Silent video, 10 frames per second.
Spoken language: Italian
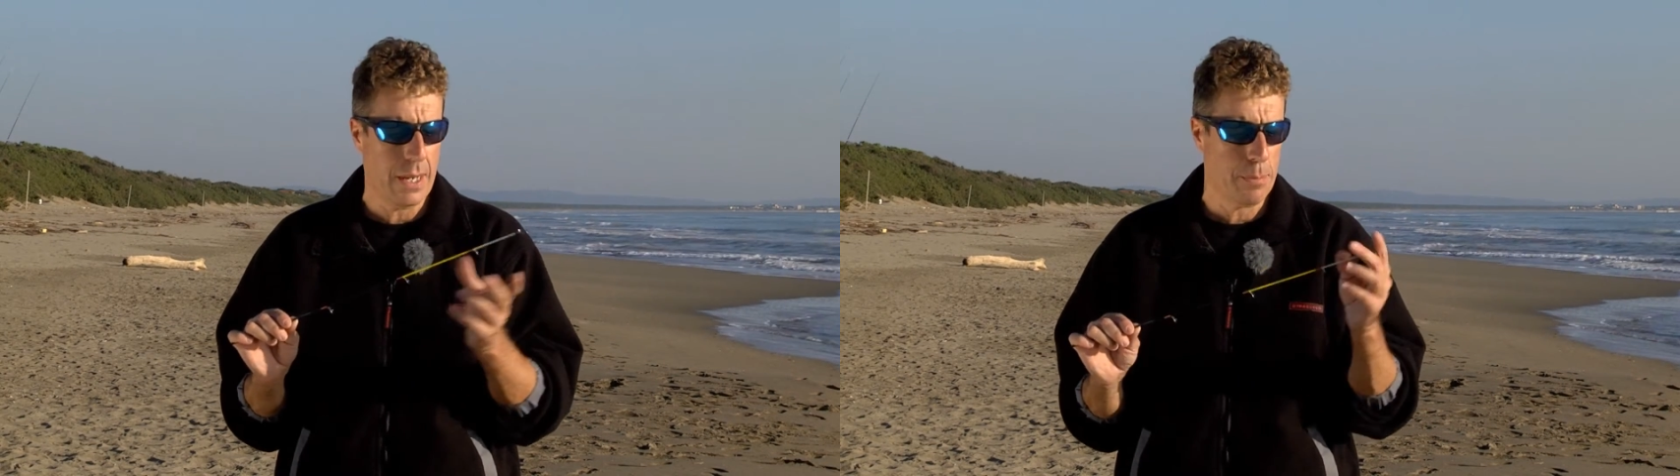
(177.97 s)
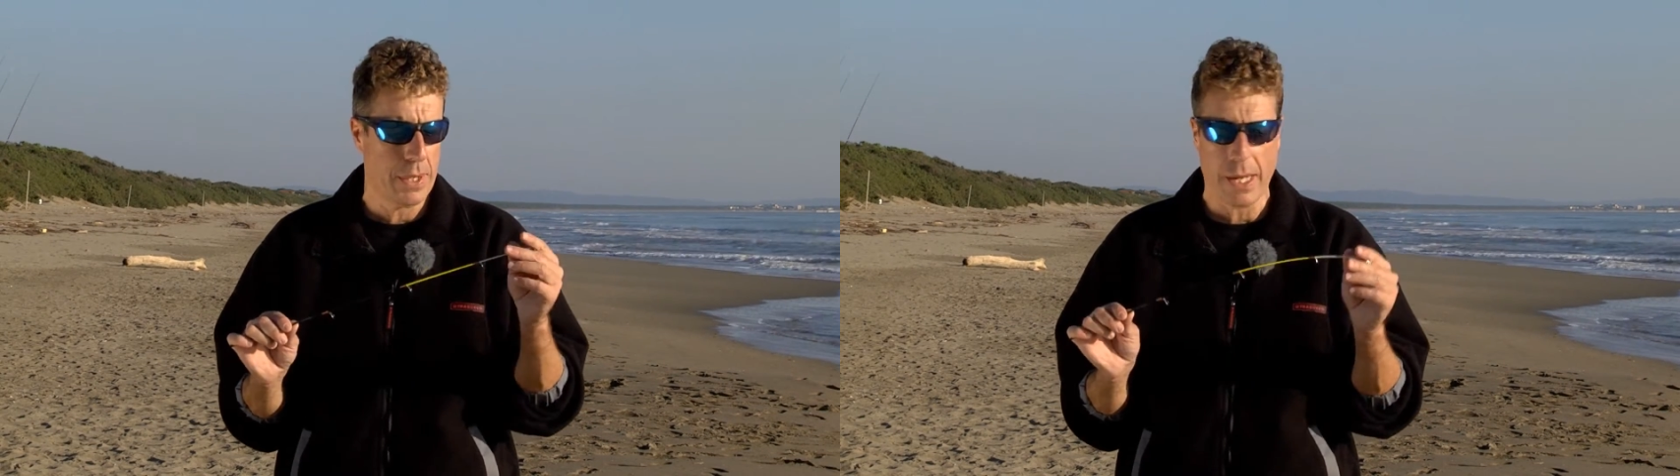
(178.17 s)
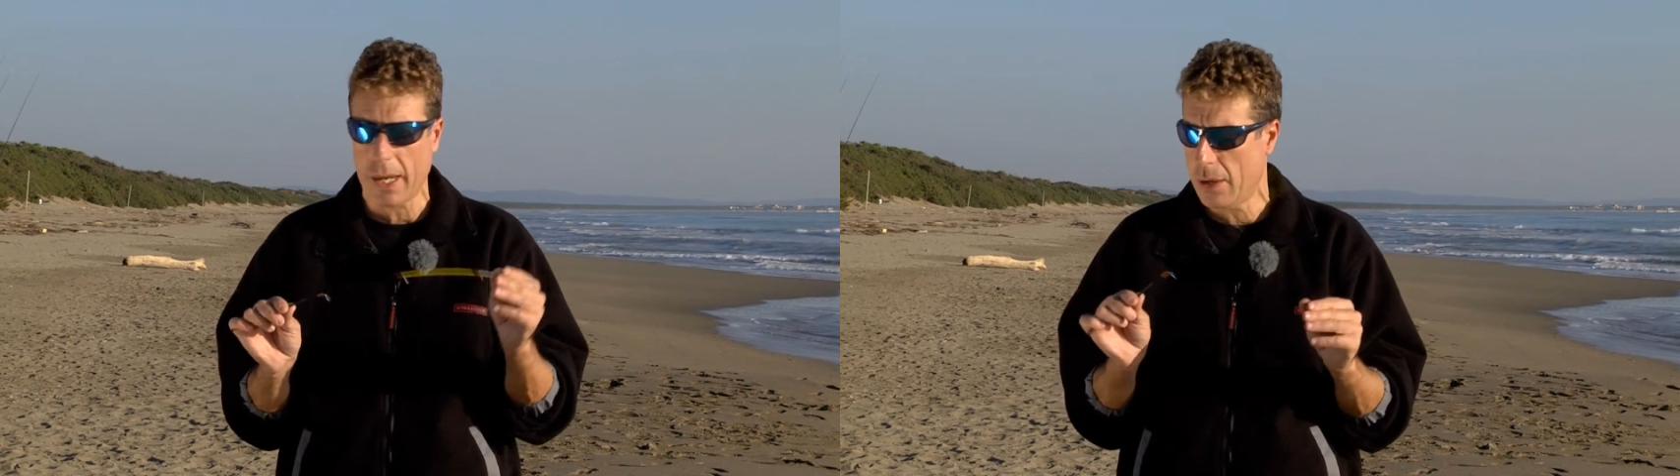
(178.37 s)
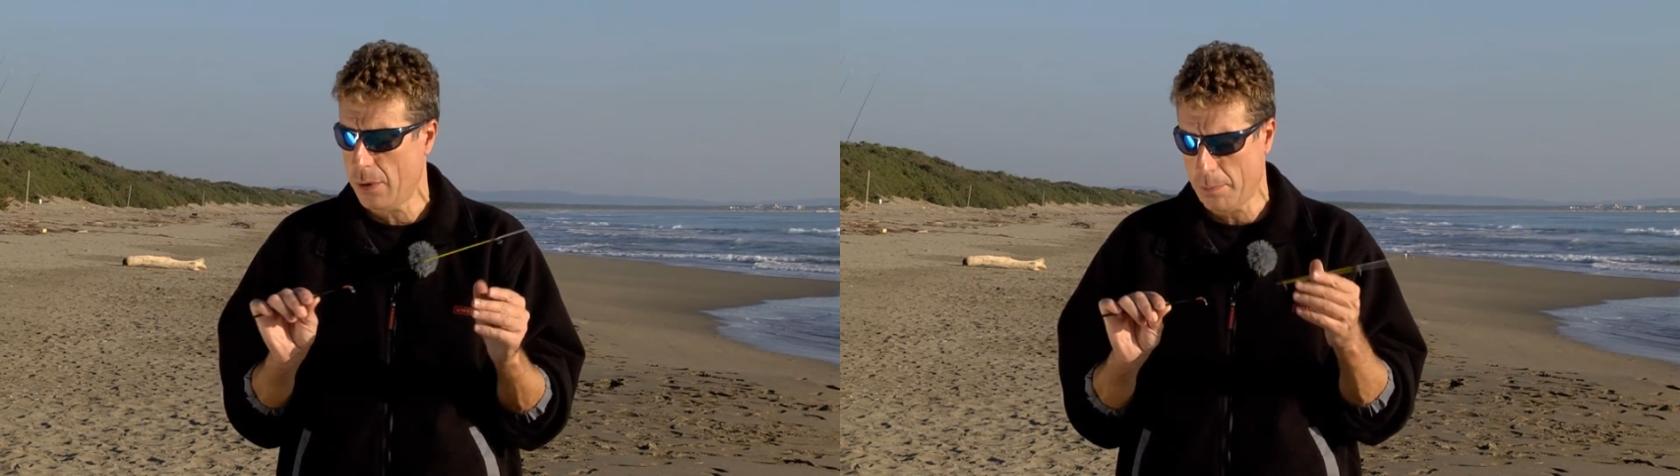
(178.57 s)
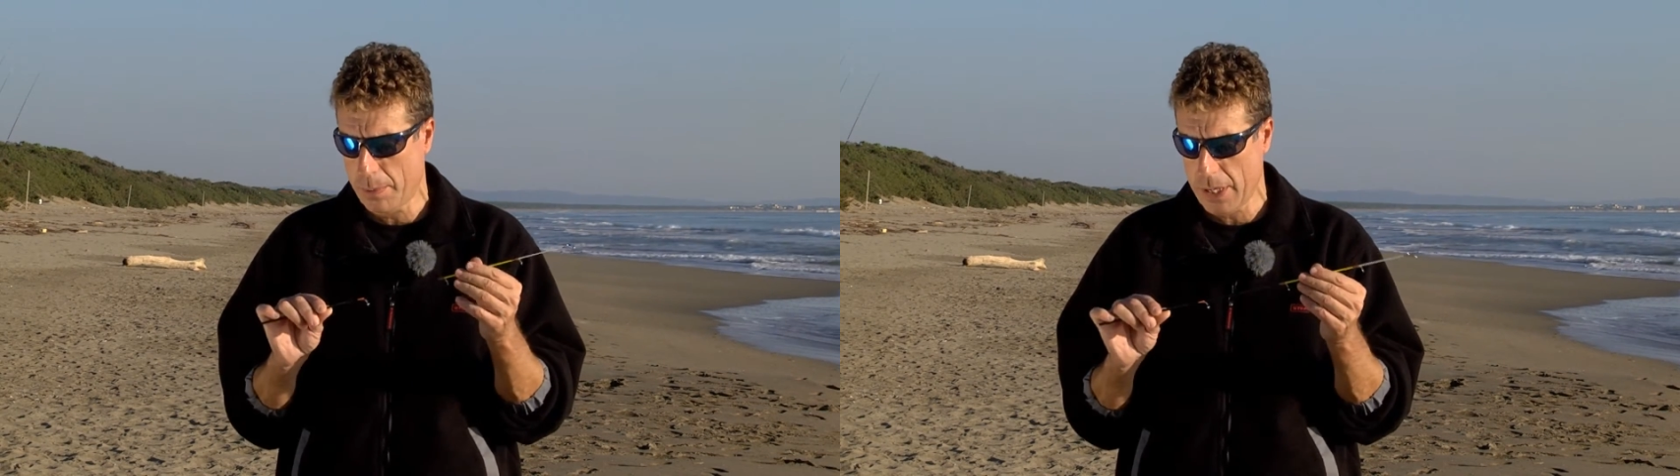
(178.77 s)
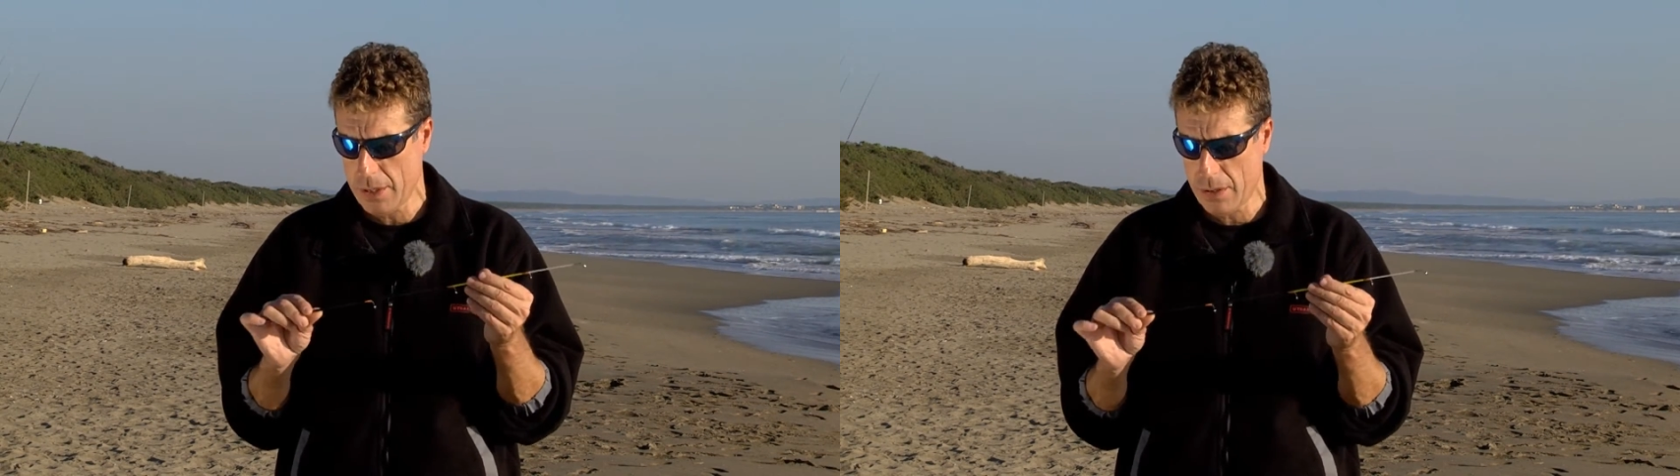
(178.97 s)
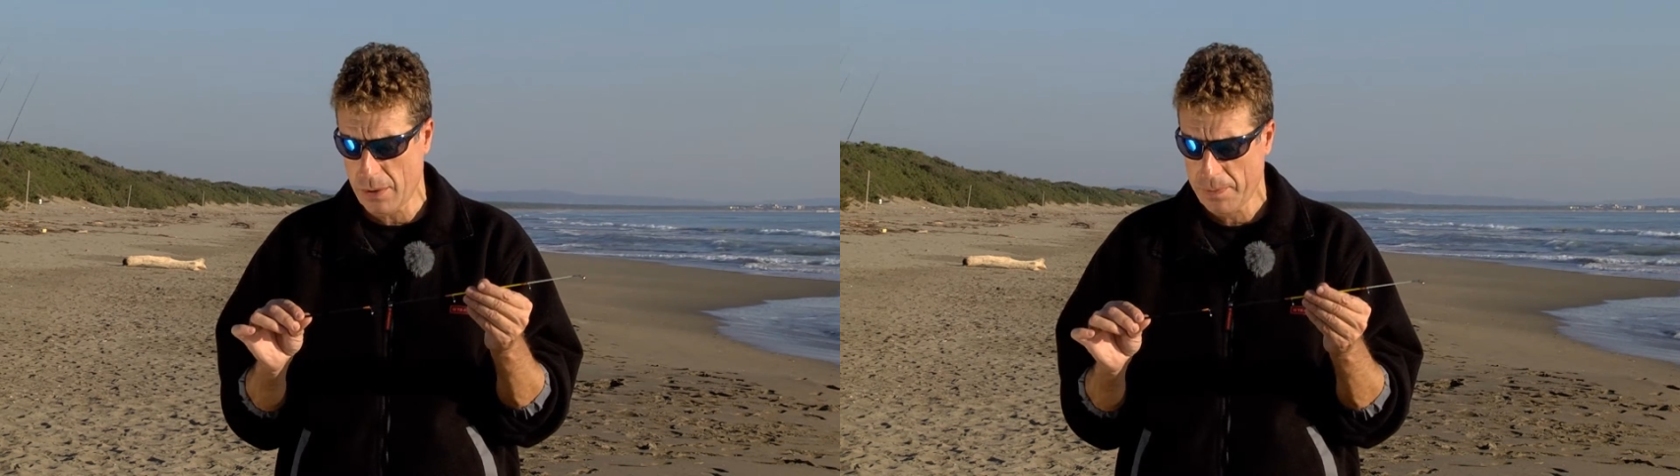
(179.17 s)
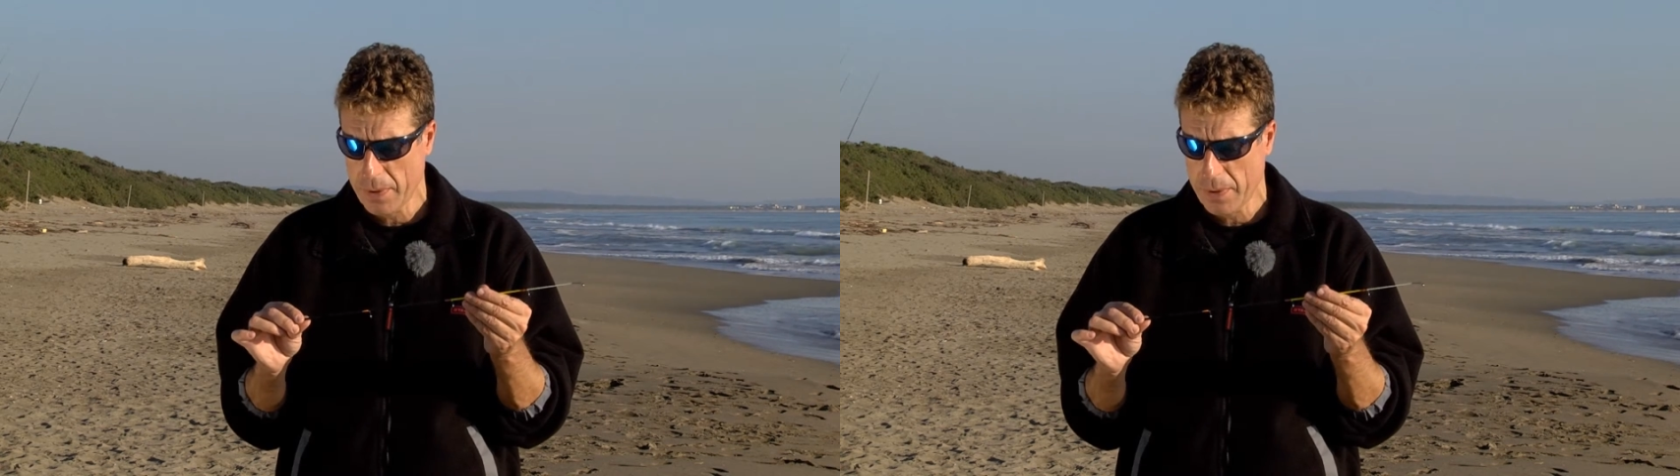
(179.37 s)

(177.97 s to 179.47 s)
apicale compreso.